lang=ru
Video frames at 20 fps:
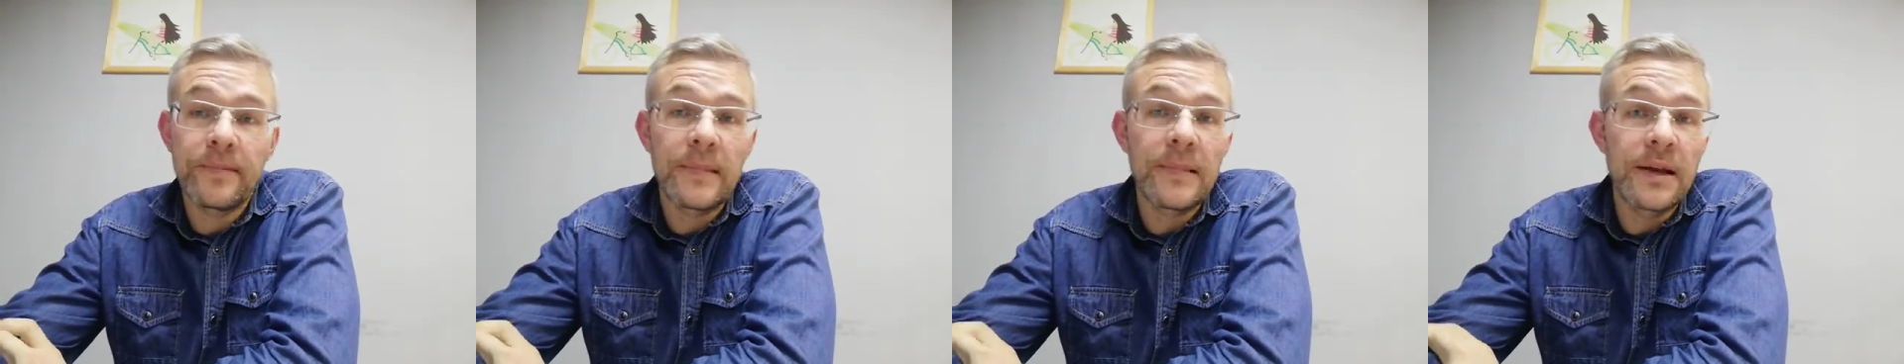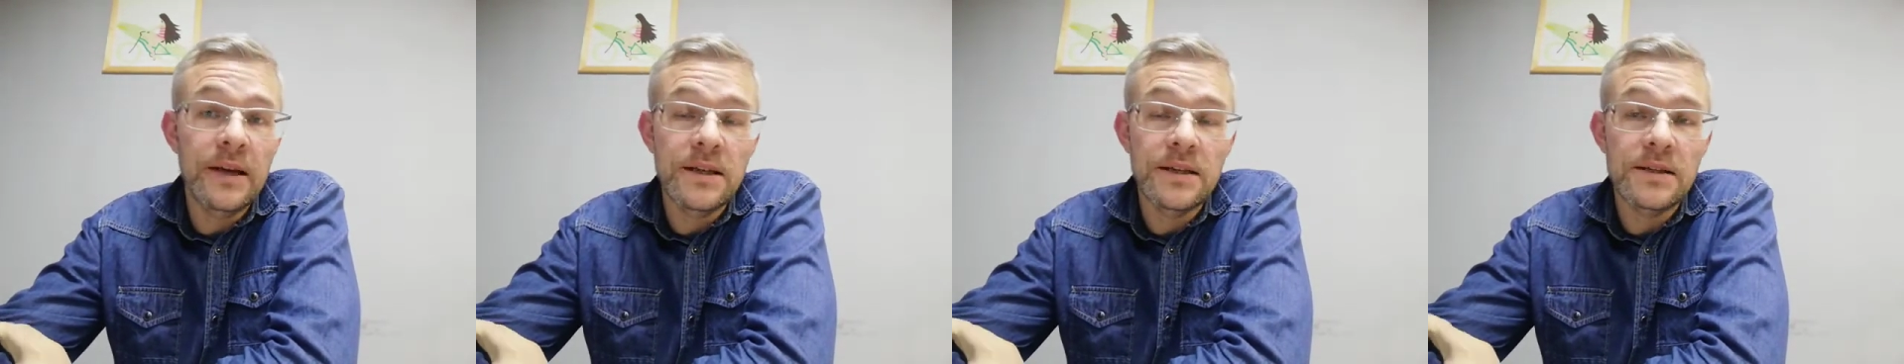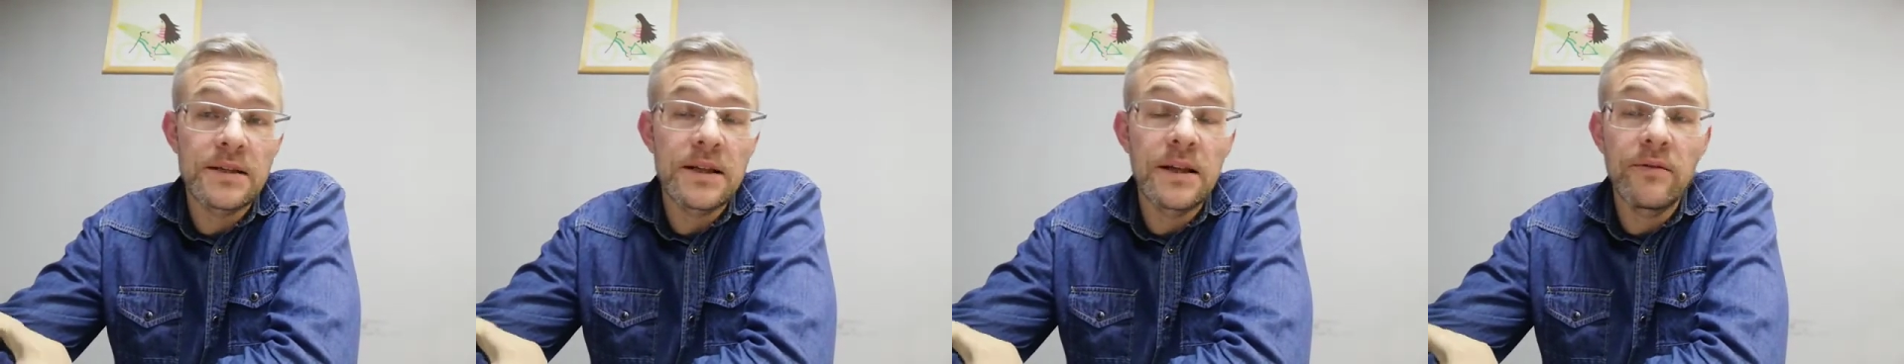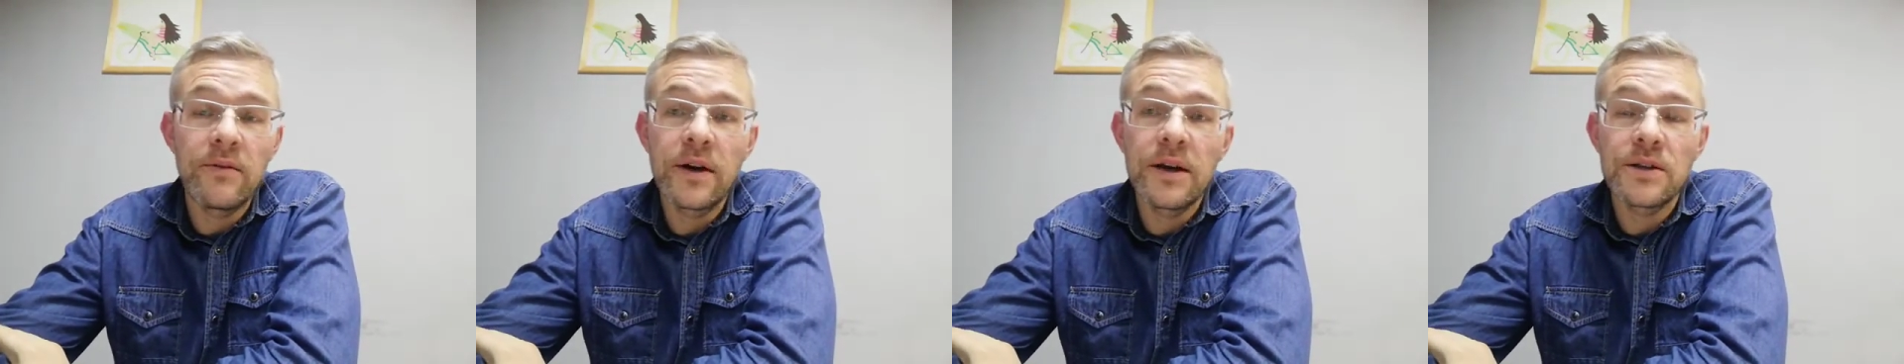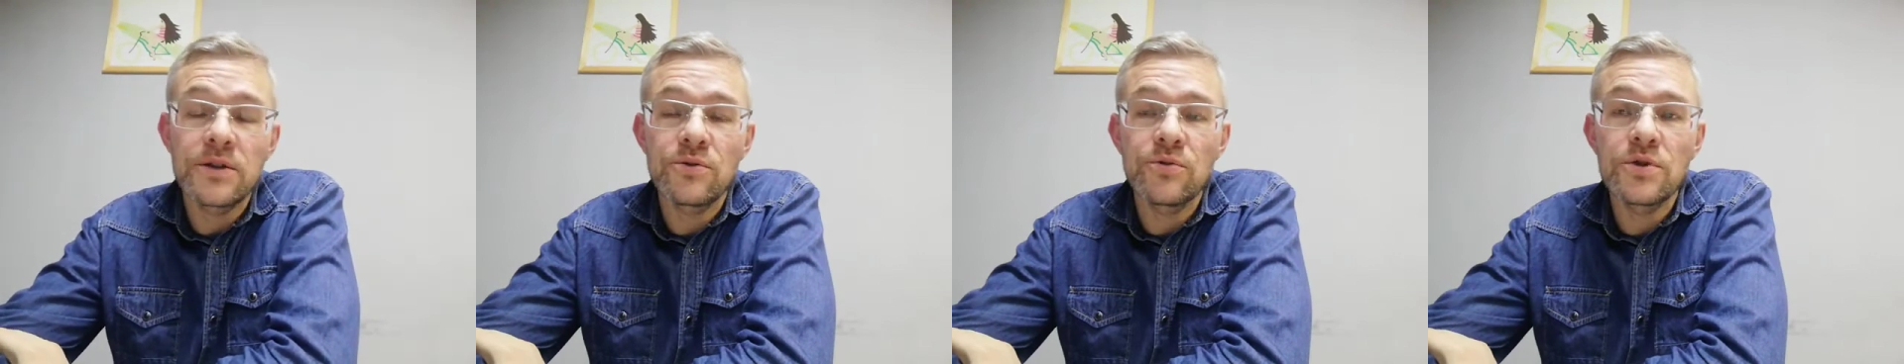И слова
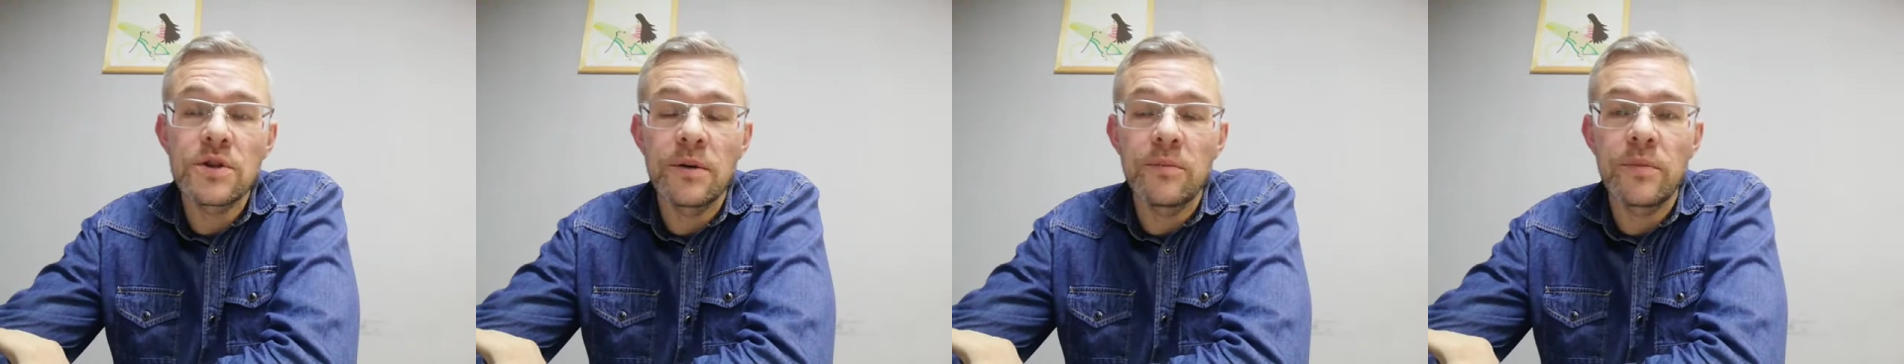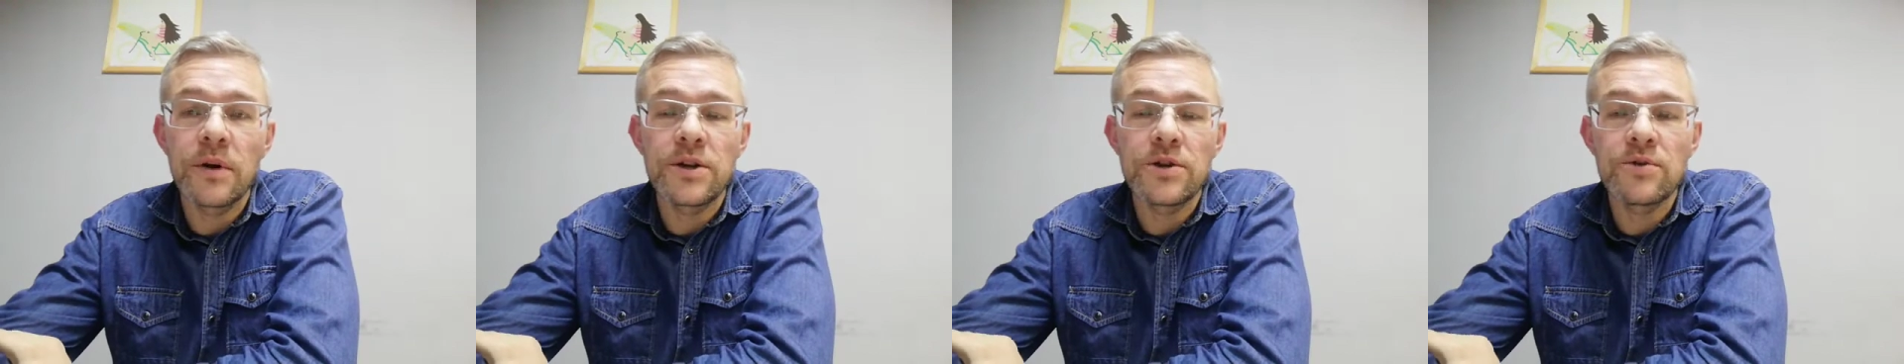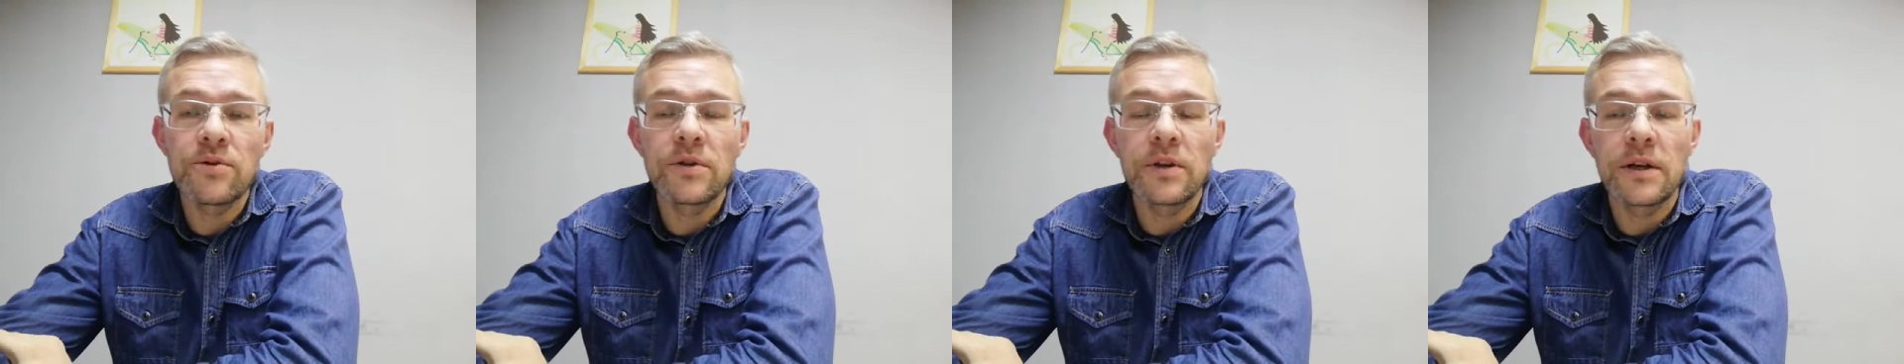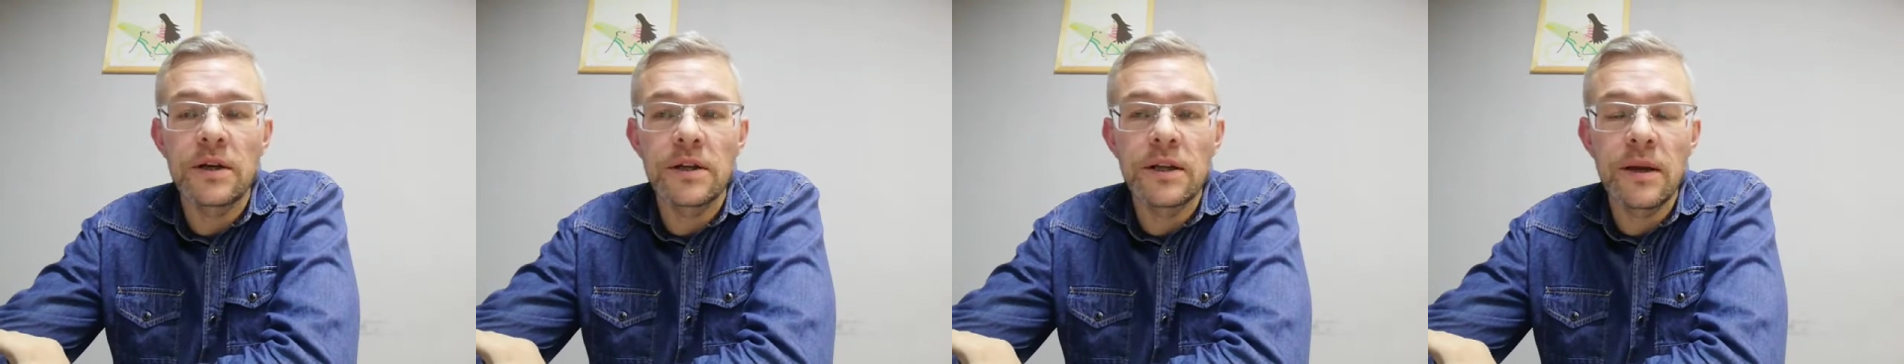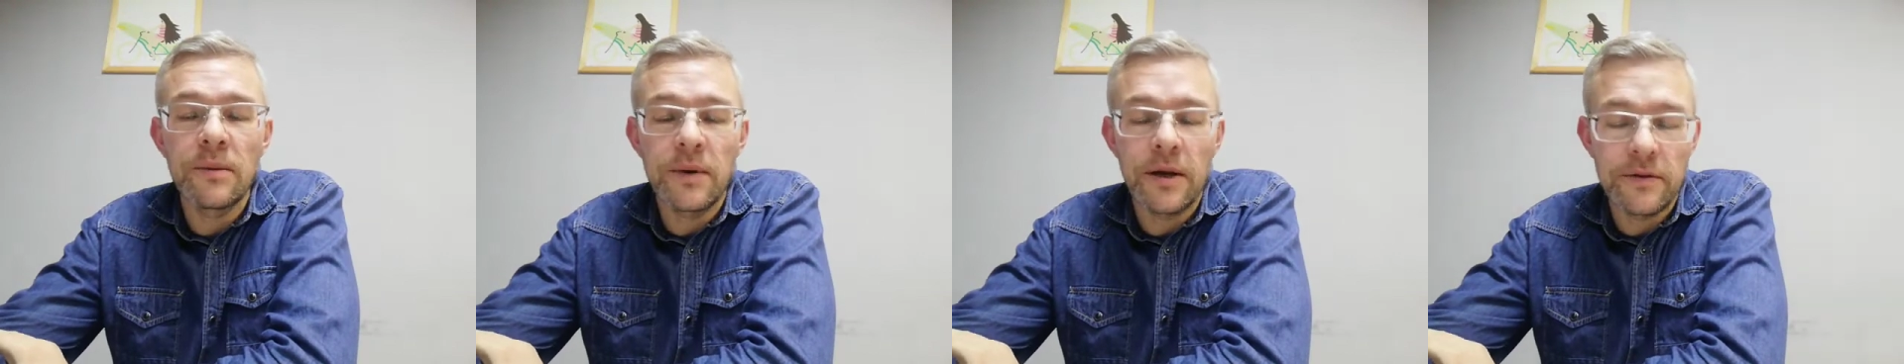Иисуса, обращенные к
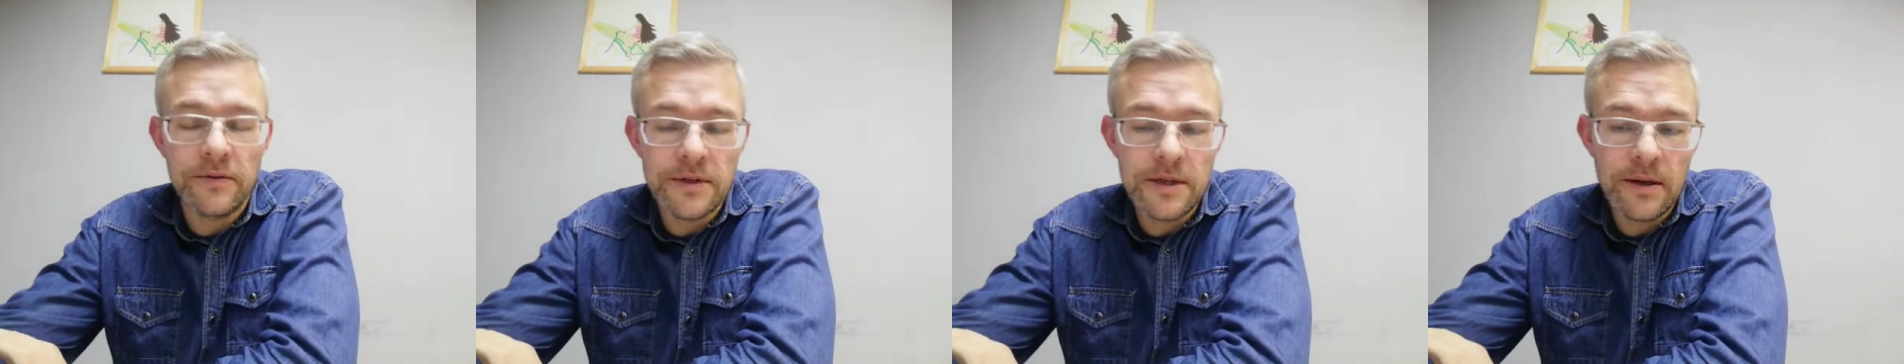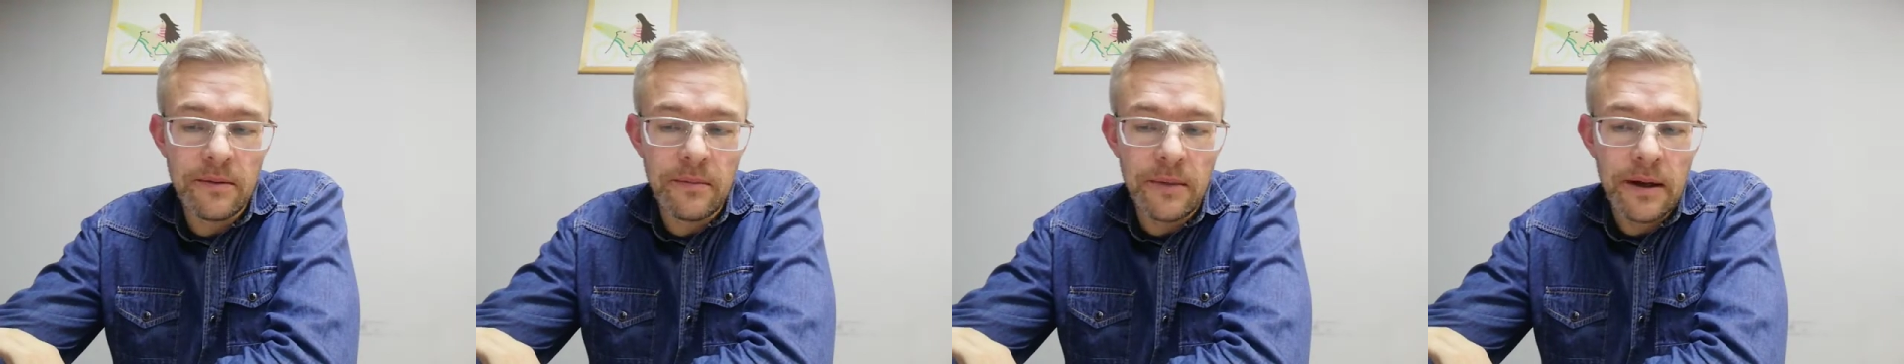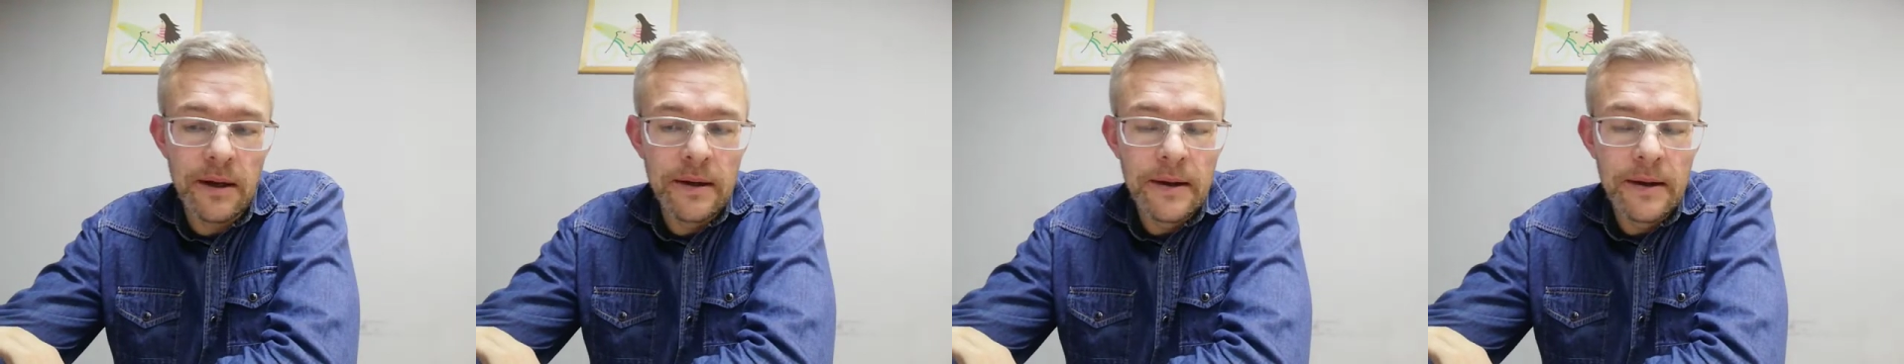нам, ко всем.